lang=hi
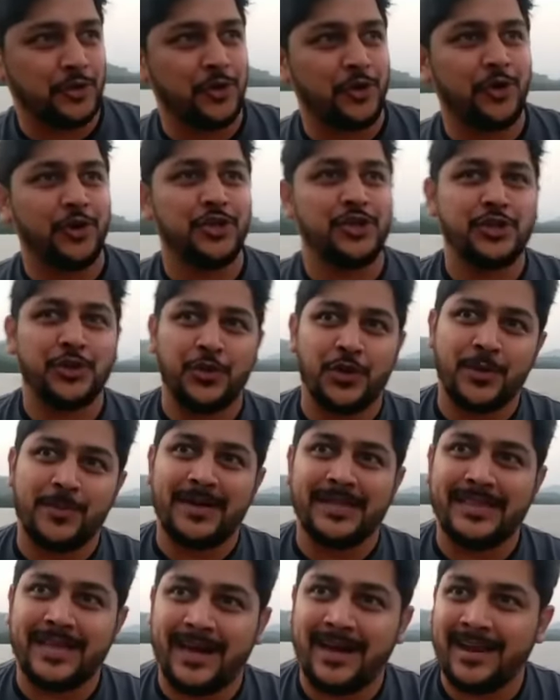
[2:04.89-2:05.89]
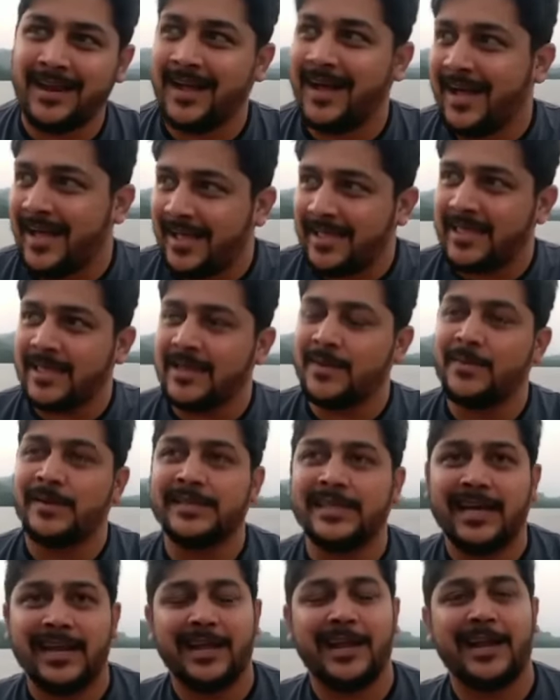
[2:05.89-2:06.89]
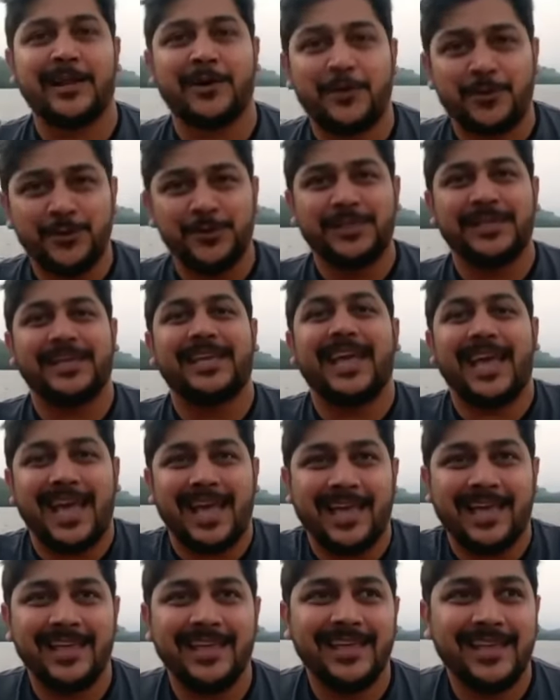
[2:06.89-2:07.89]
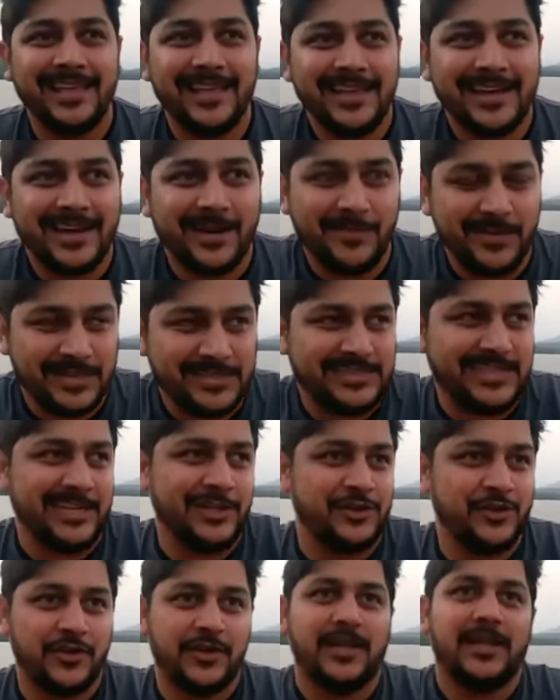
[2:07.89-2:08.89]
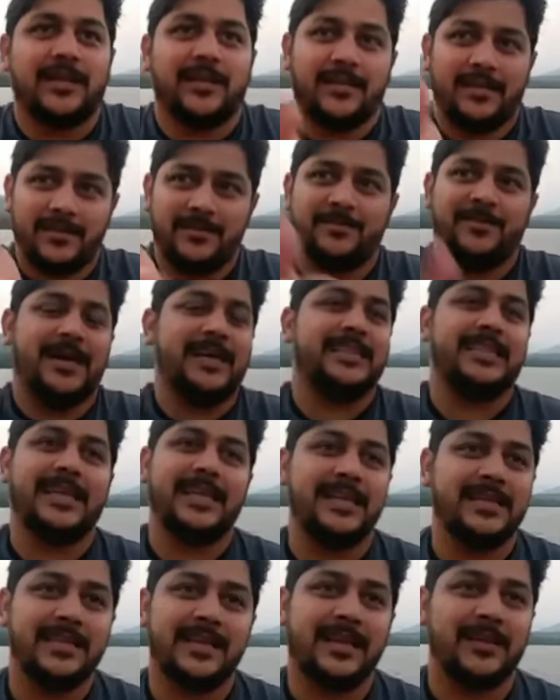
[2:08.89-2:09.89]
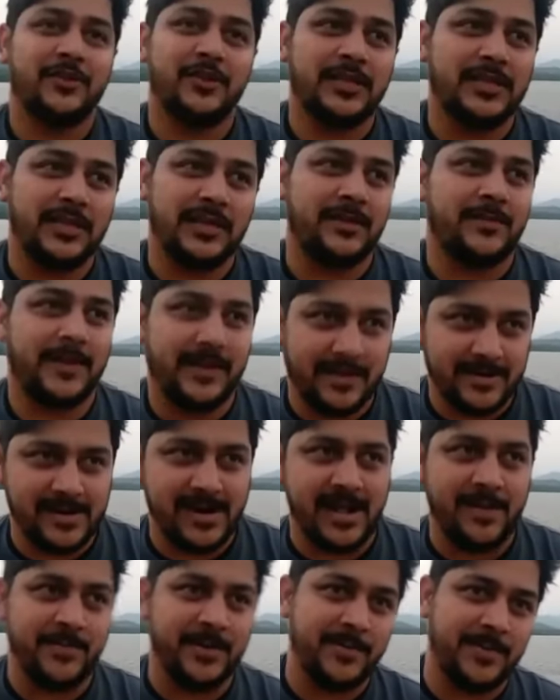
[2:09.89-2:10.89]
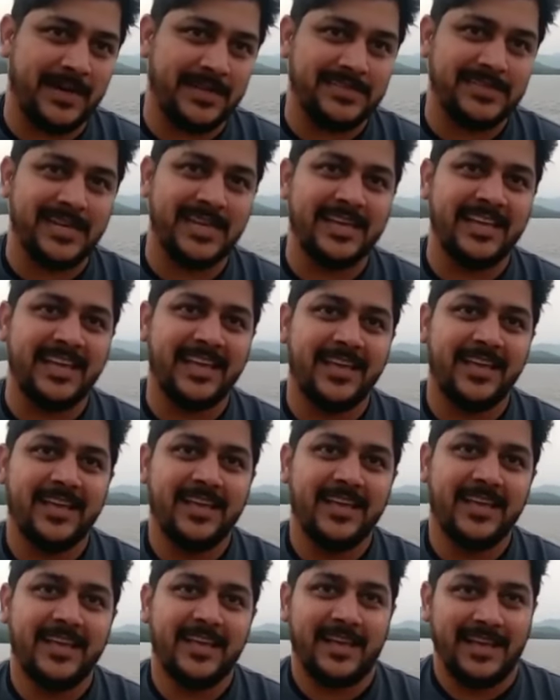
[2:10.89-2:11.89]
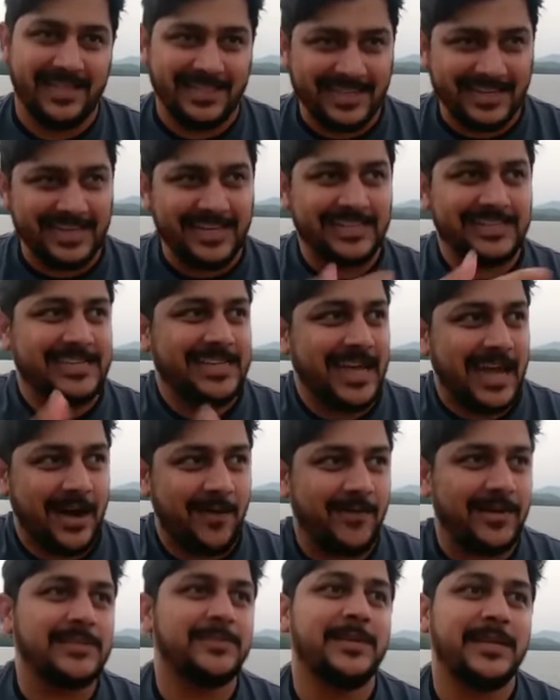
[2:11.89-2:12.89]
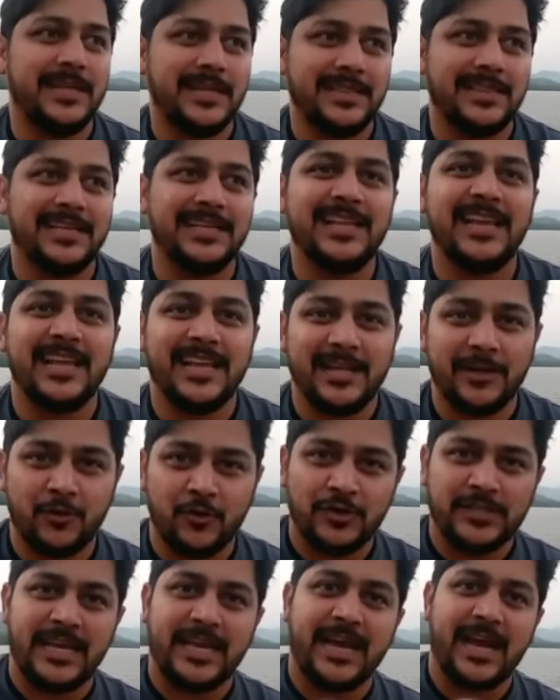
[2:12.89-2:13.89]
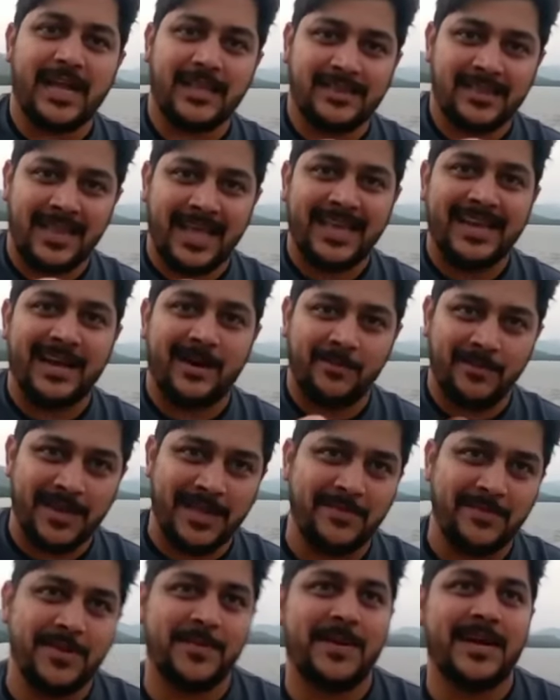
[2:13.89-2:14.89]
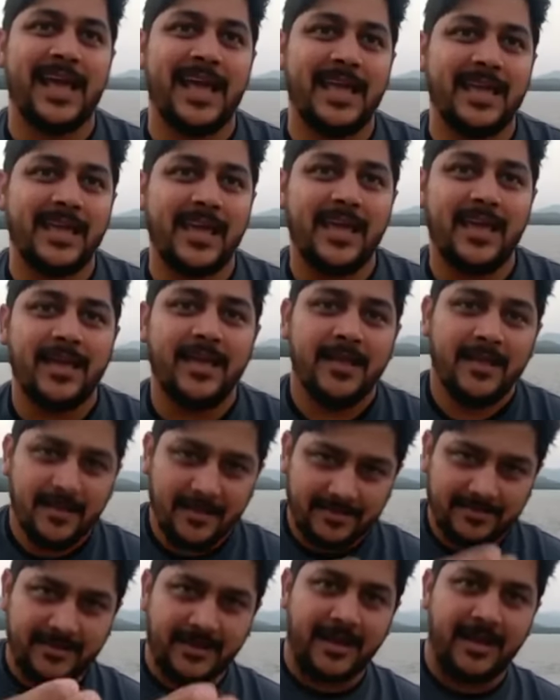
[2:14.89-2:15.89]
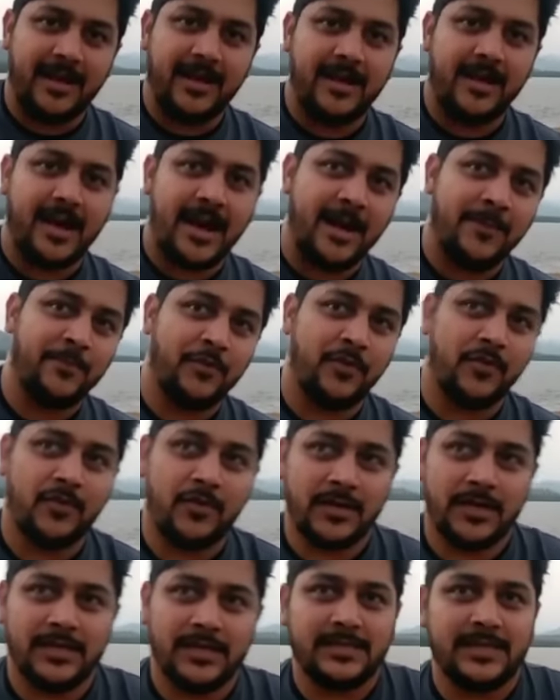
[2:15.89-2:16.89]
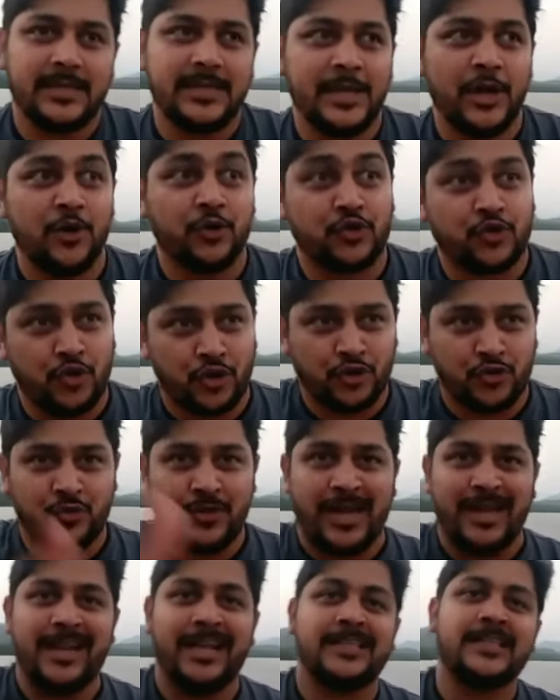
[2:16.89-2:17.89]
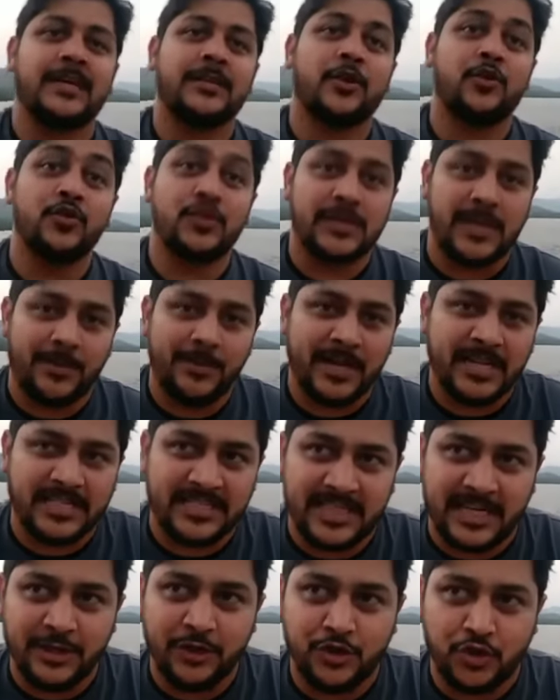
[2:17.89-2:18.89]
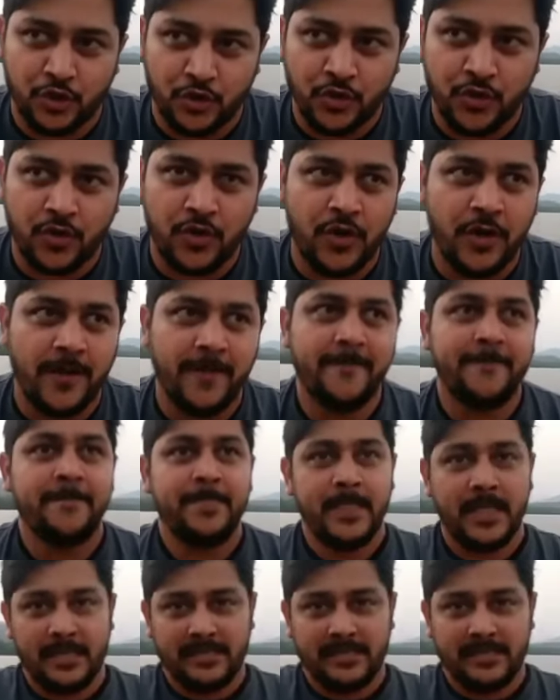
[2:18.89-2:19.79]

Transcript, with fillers: दूसरों को चोर बता रहा है ये बता रहा है तो खुद क्या है कब्रस्तान चोर है भाई तेरी तरह तो इतने बड़े ड्रामेबाज नहीं है इतने अच्छी आवाज़ भी नहीं इतने लेकिन कुछ एक आध लाइन हमने भी बनाई है ज़रा आप लोगों के ज़रिए उसको सुनाना चाहता हूँ उस कब्रस्तान चोर को